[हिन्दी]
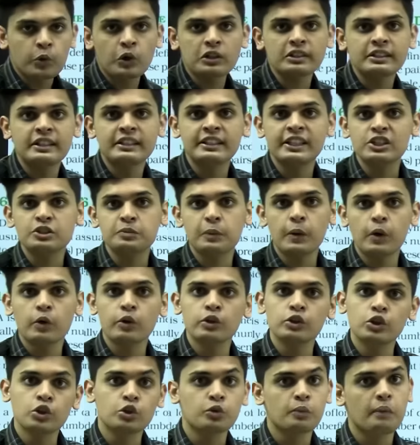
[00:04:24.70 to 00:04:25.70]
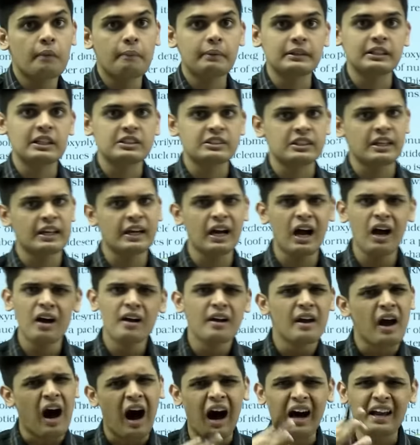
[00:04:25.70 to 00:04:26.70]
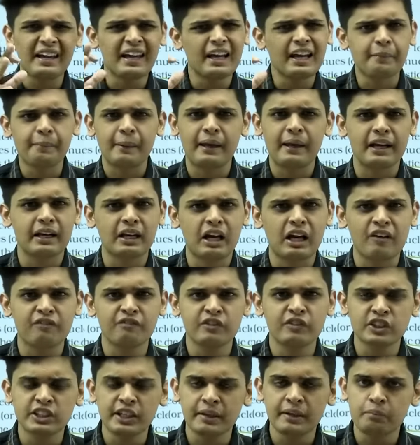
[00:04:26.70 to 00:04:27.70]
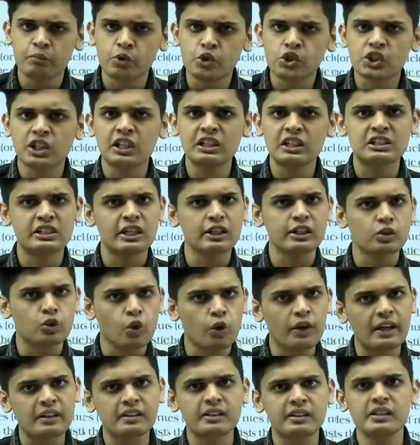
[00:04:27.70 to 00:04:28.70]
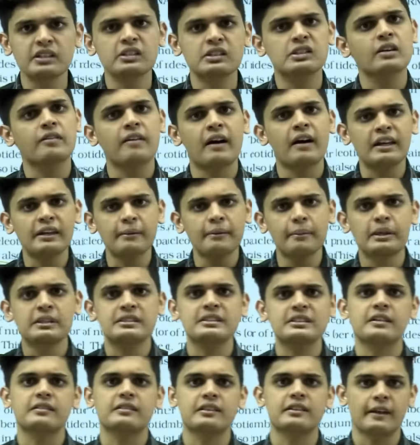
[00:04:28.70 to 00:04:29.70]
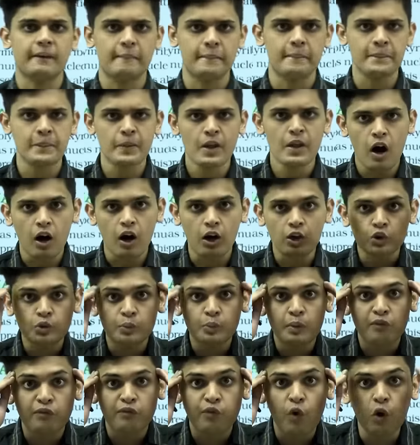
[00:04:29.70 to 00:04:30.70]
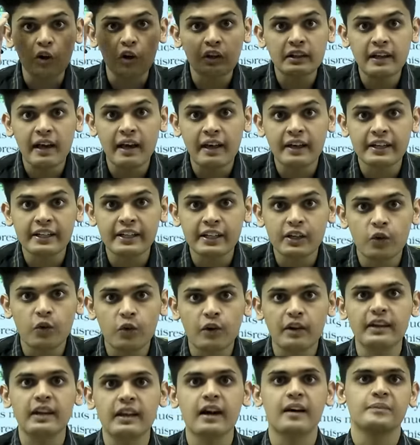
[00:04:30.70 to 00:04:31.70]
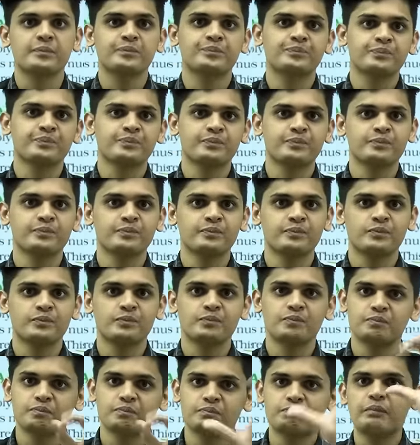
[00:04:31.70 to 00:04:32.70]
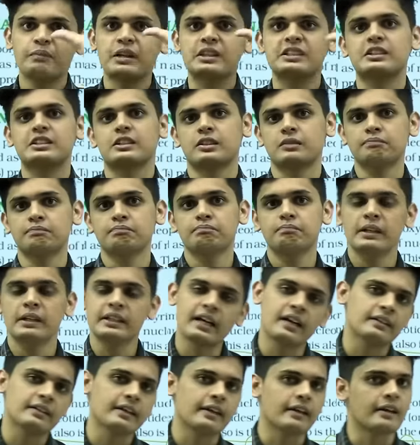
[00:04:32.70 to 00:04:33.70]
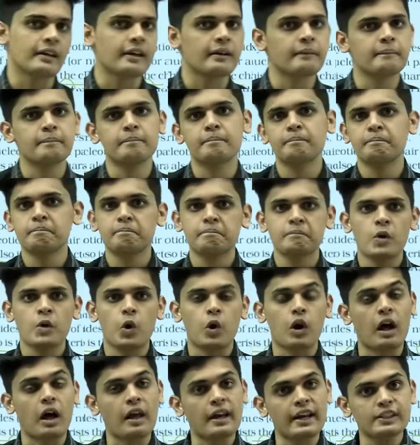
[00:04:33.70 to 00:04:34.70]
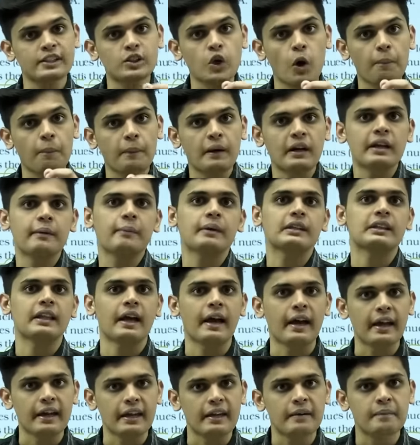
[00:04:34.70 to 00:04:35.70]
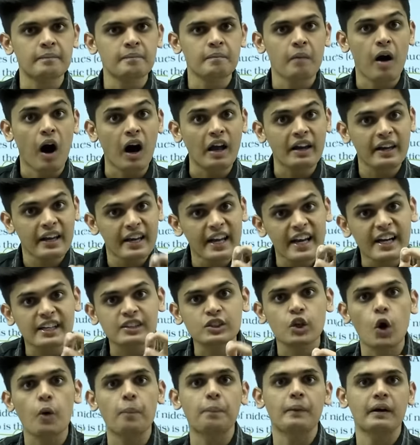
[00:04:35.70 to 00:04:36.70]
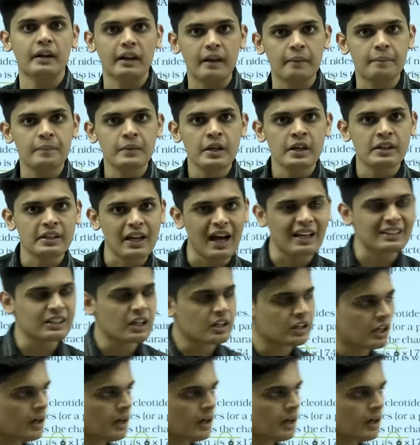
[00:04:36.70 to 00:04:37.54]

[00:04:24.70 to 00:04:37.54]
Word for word: सेंटेंस पढ़ोगे तो तुम्हें पता चलेगा हर एक पैराग्राफ में से मुश्किल से दो या तीन सवाल ही बन सकते हैं अगर तुम्हें वो क्लियरिटी हो गई ना मस्त मजे आ जाएंगे और हर एक टॉपर ने बताया हर एक टॉपर ने याद रखना